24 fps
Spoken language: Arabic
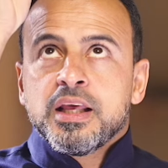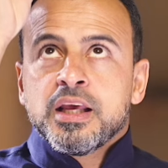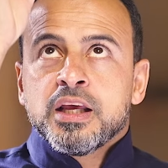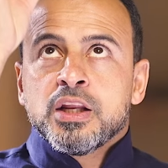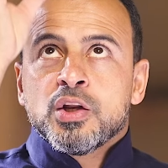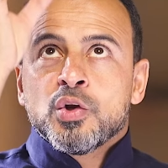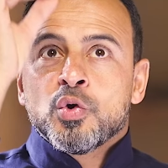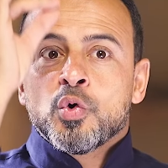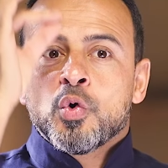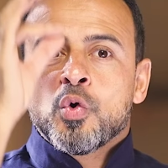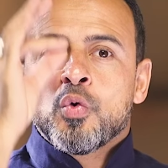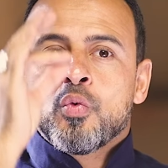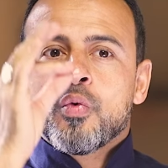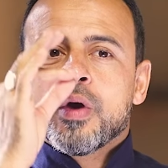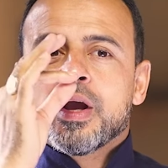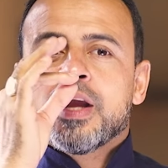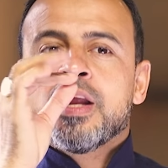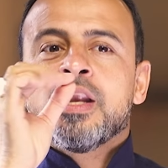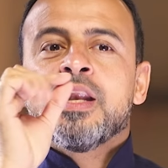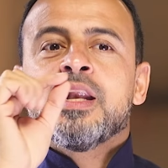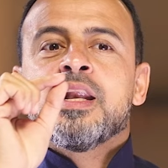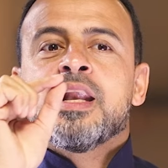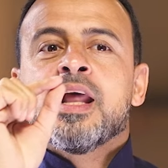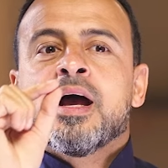إن هو
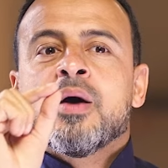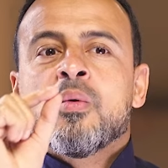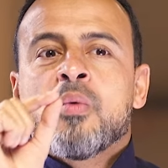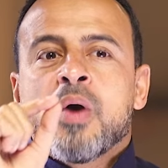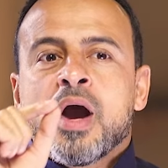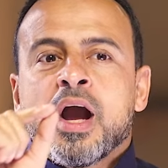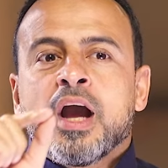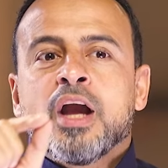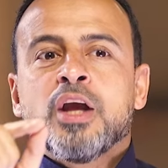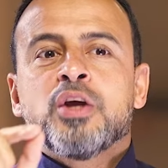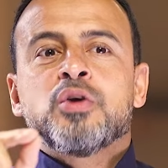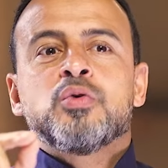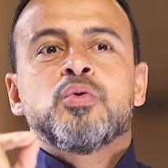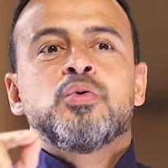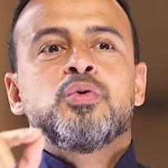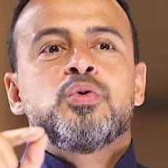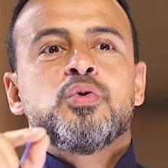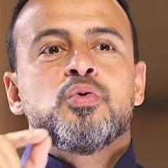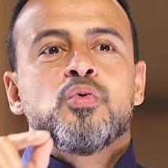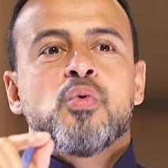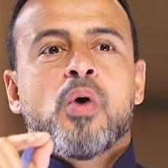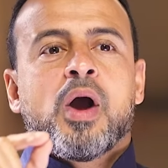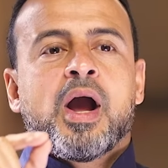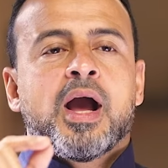إلا وحي
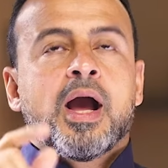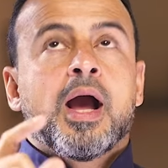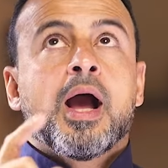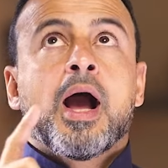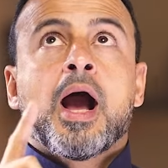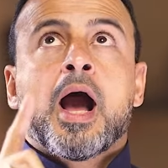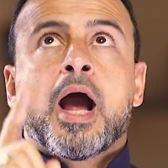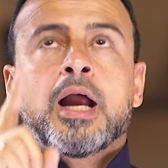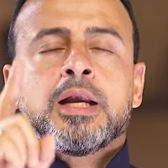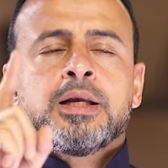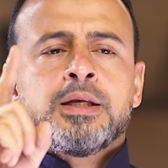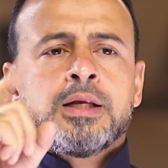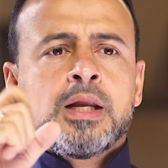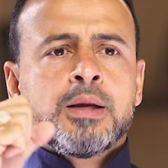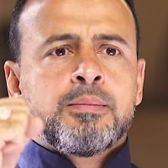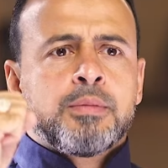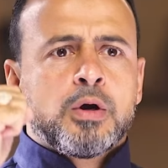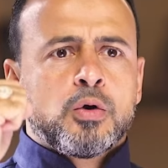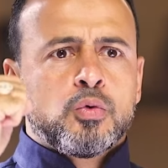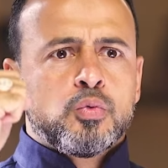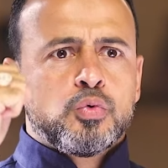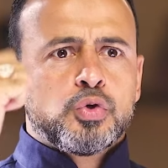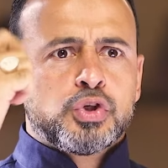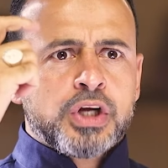يوحى
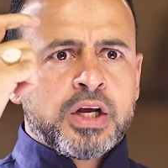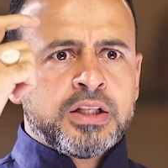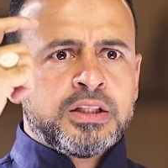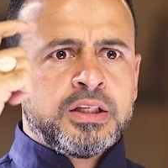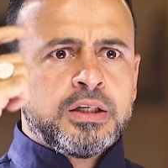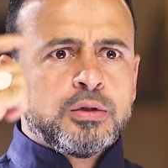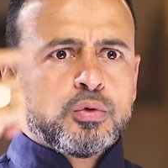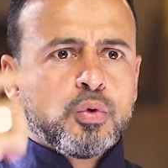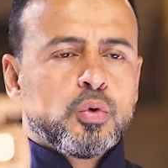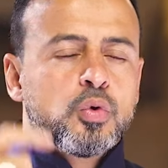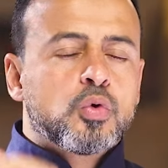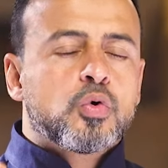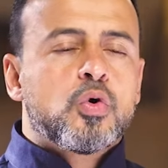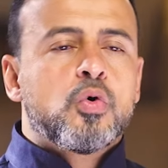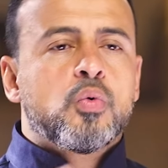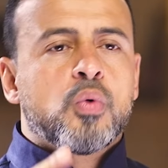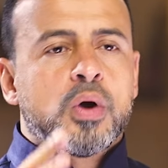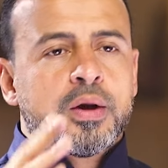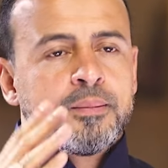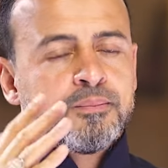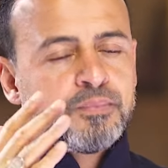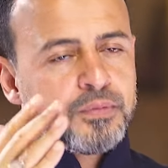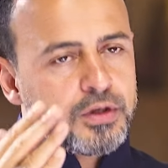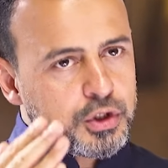علمه شديد
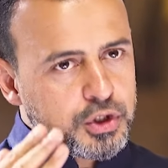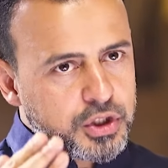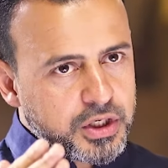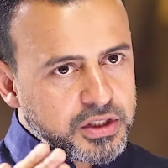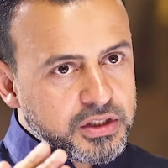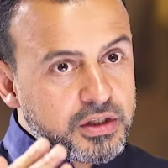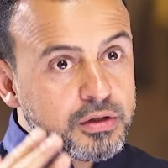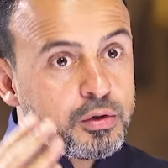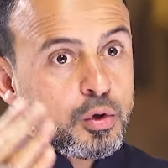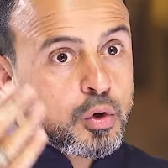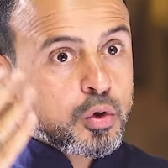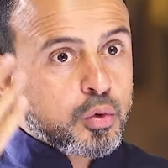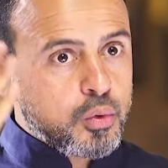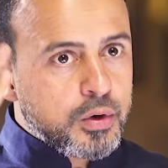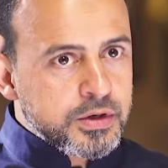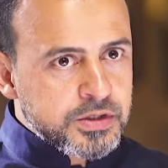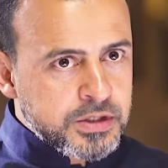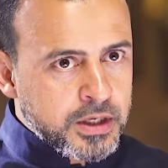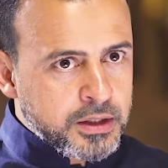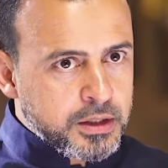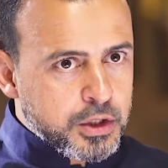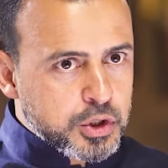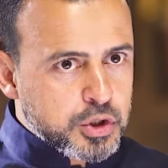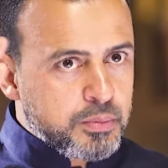القوى شديد القوى
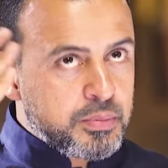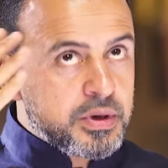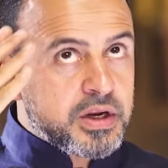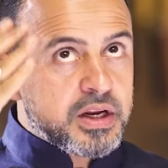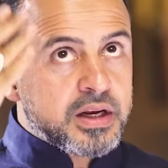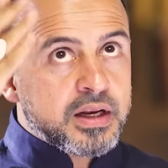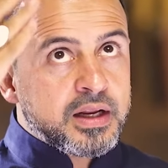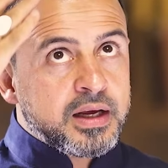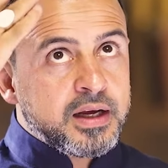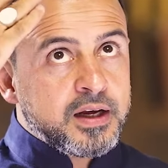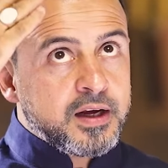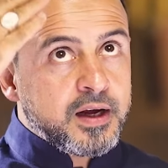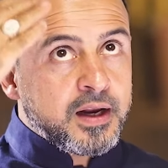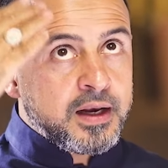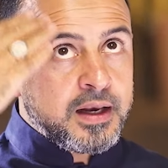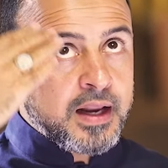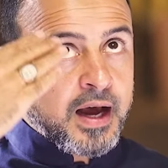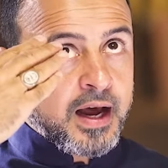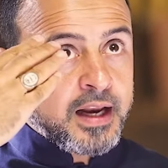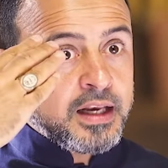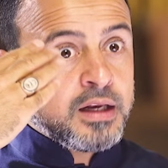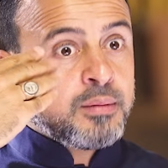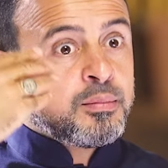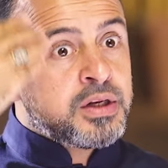سيدنا جبريل
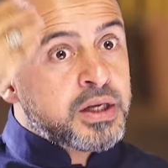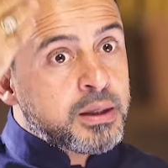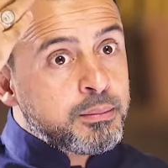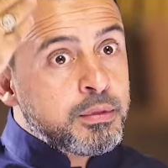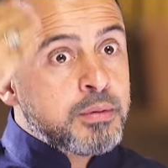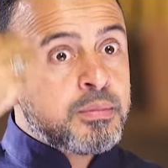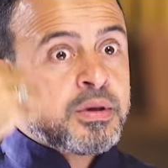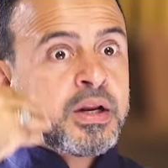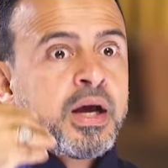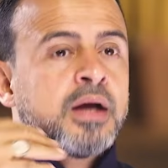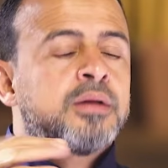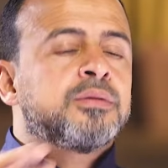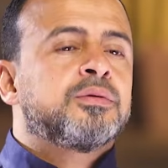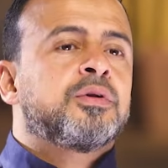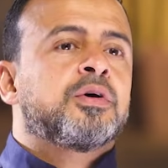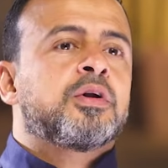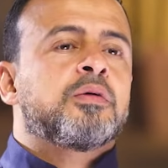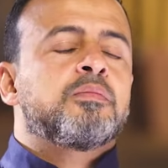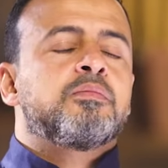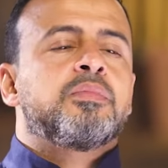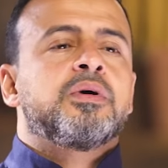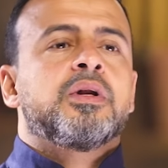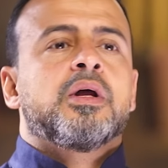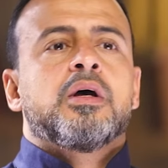اللي علم النبي من عند
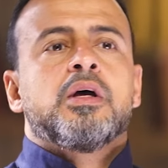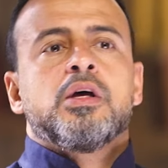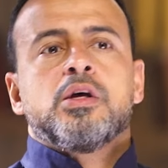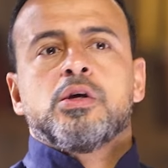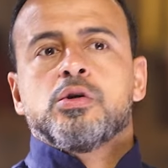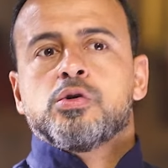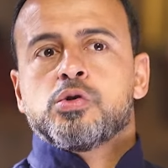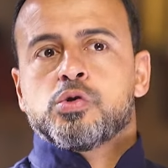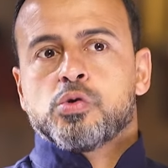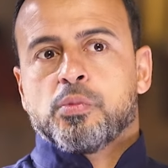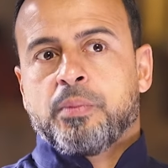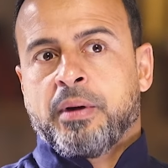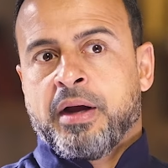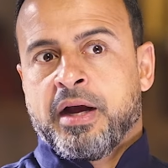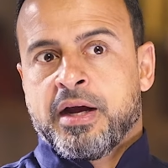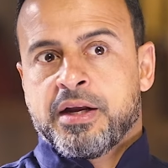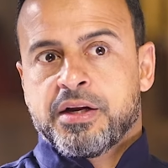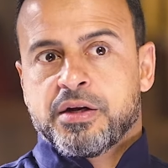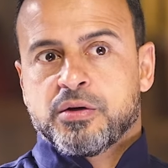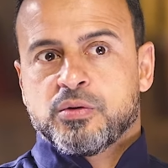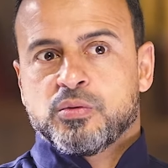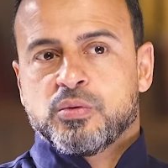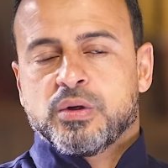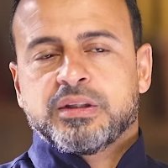ربنا
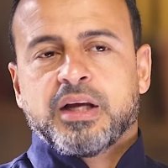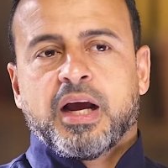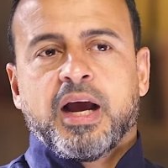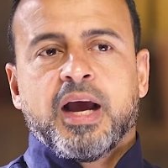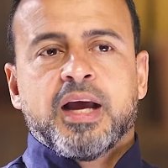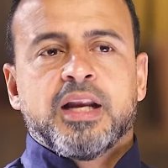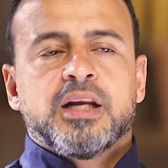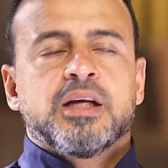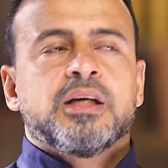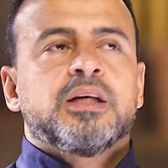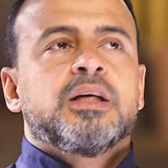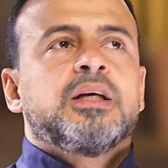سبحانه وتعالى